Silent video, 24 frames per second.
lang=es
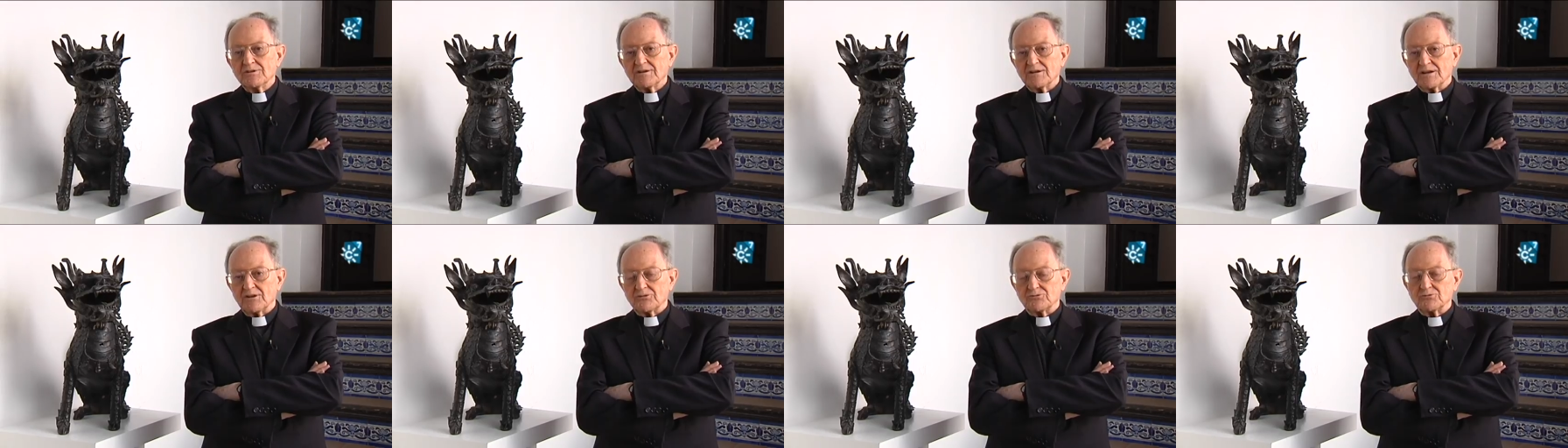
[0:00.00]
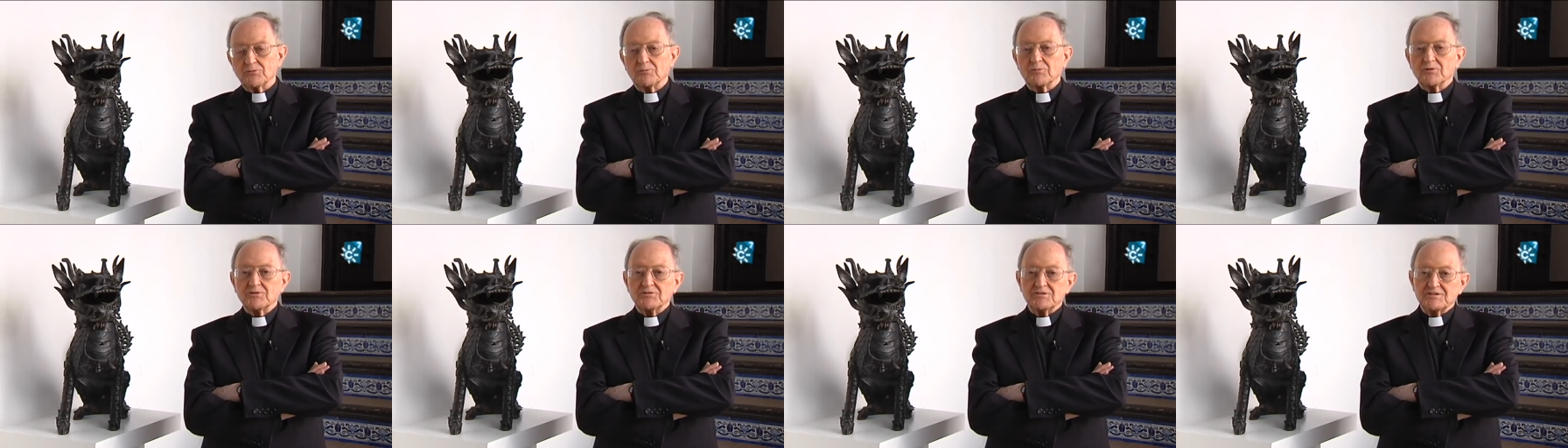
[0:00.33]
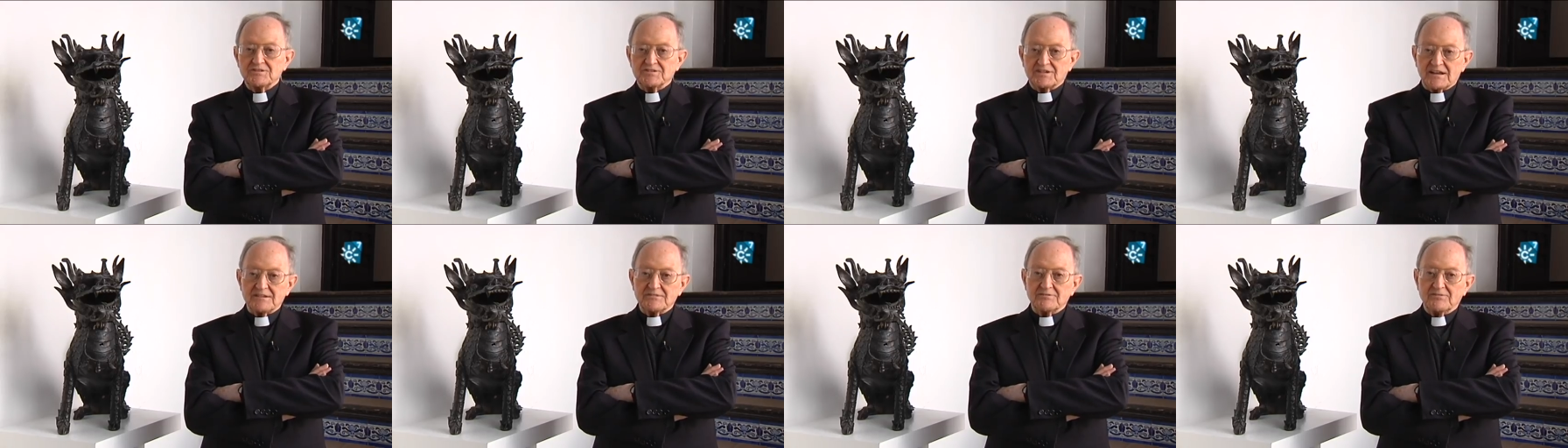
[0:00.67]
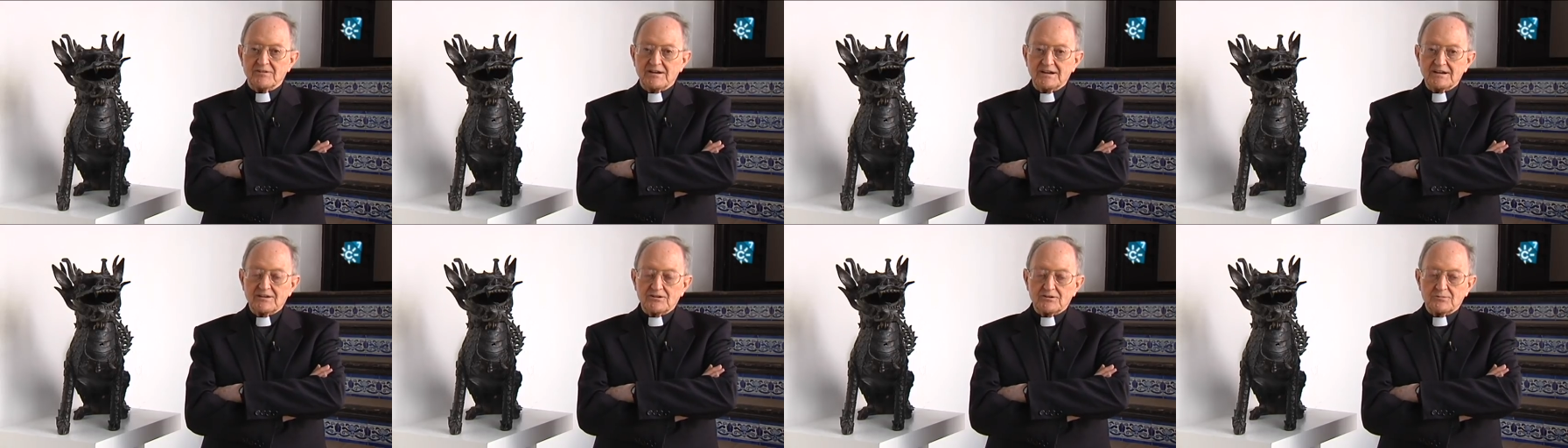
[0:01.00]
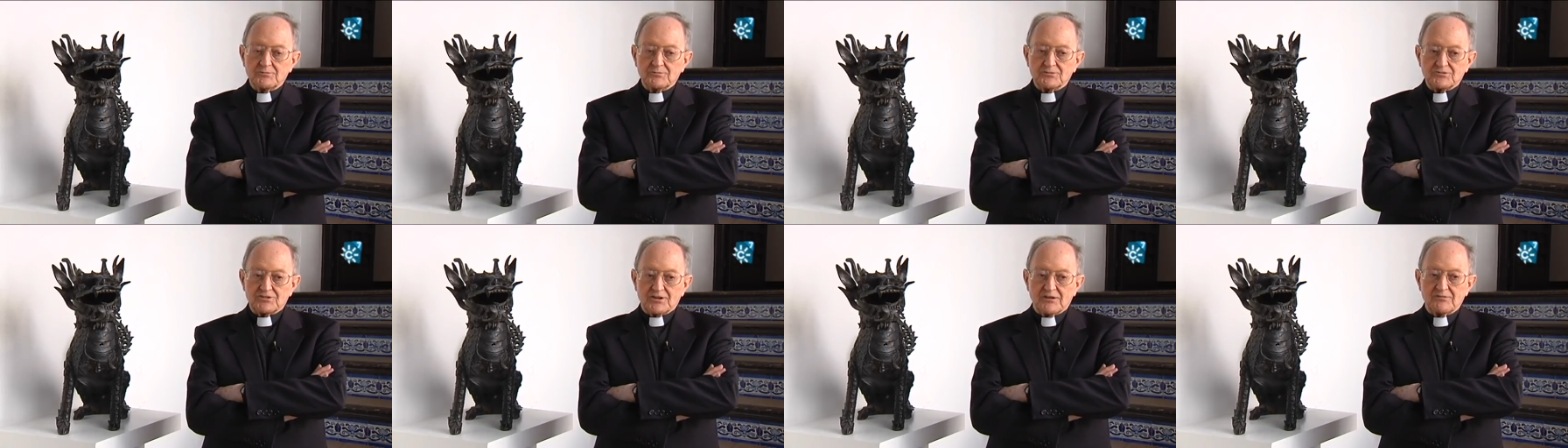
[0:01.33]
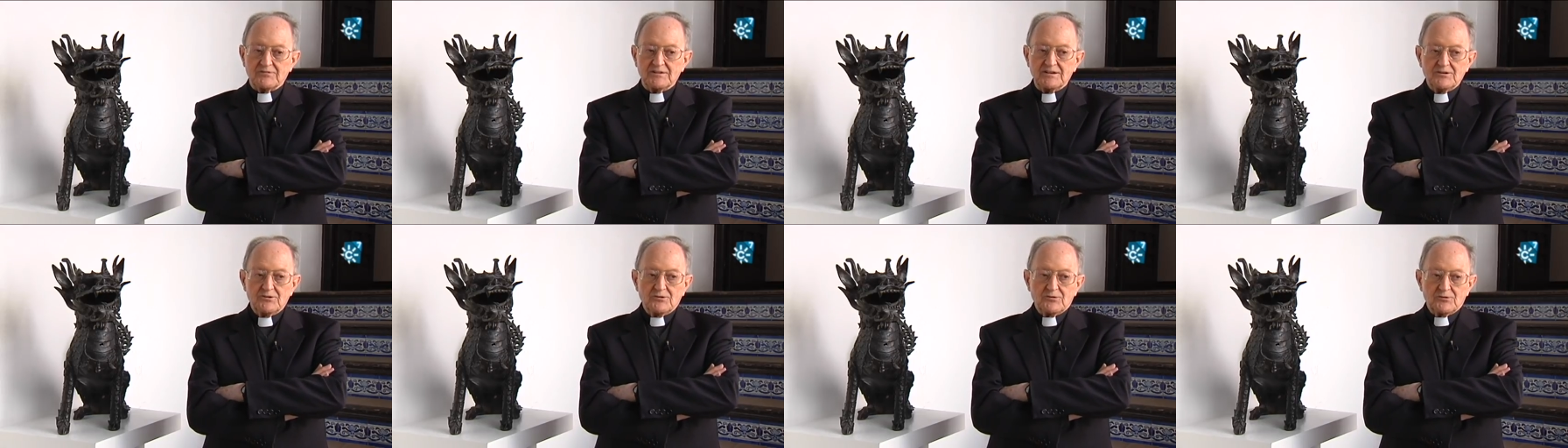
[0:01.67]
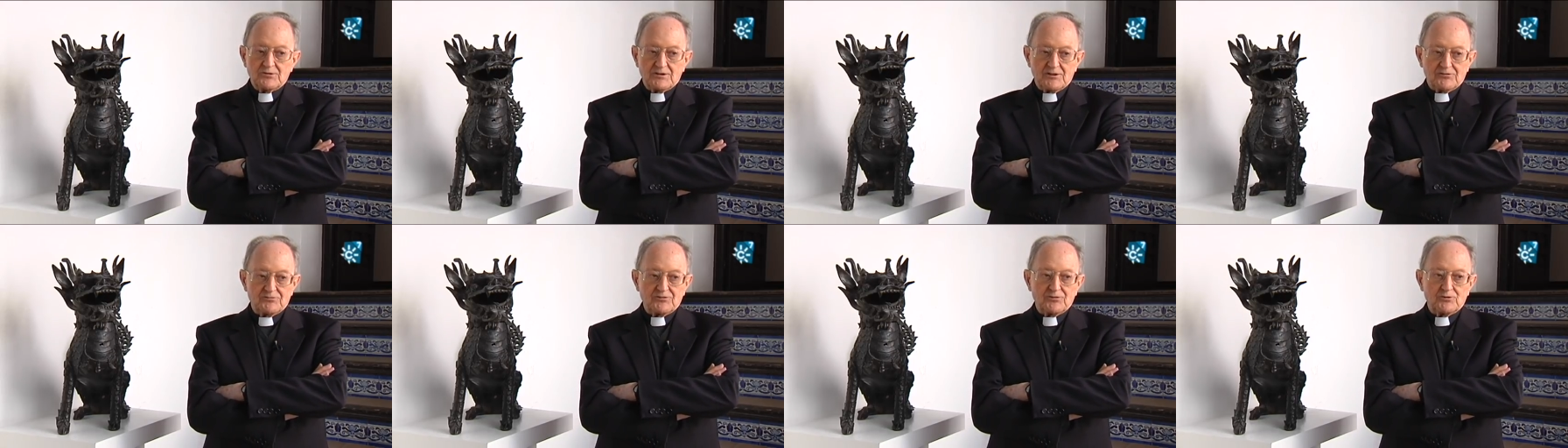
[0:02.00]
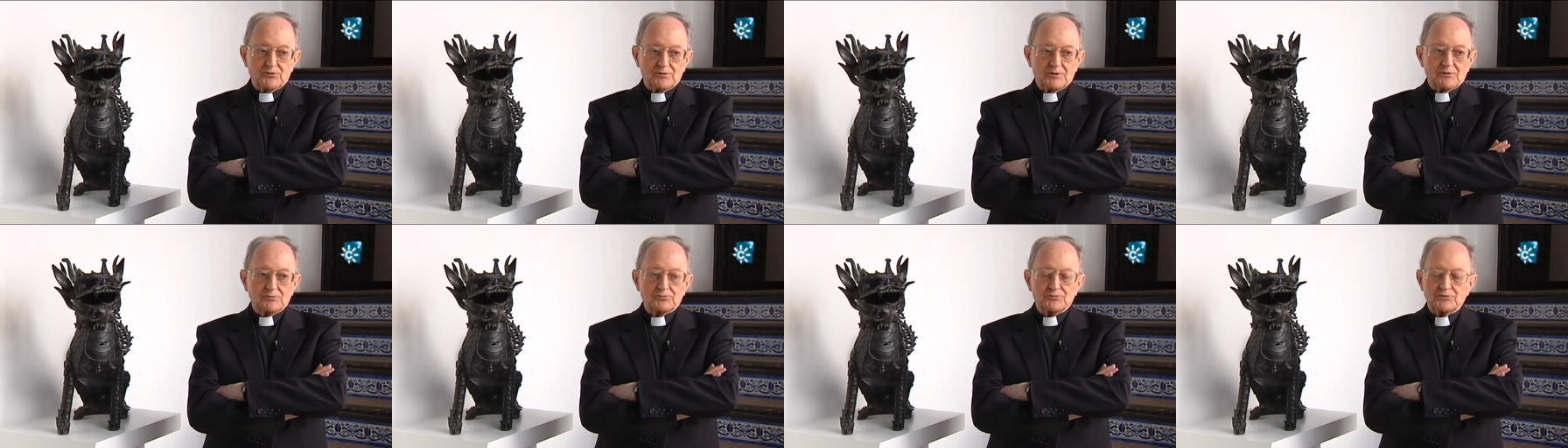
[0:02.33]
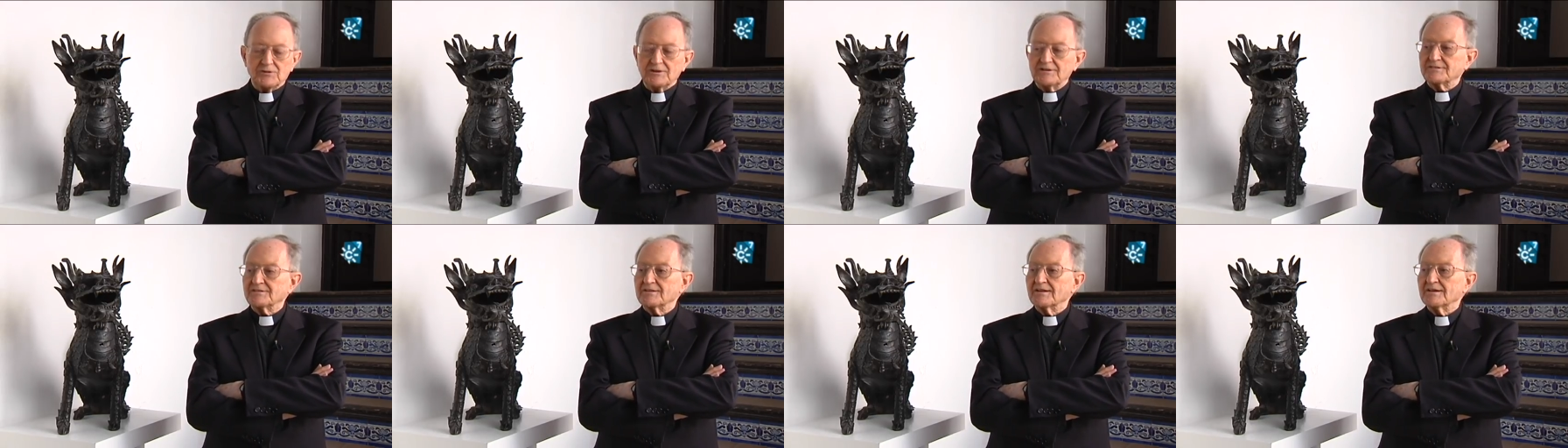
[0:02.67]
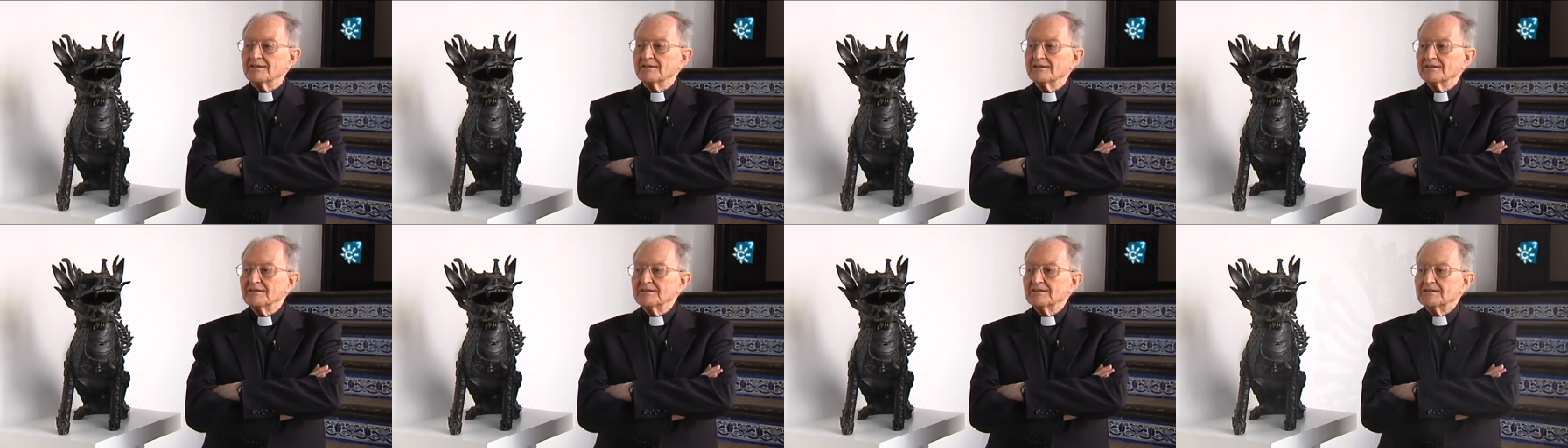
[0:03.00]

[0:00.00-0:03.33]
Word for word: que es un bodhisattva, como saben, una figura budista,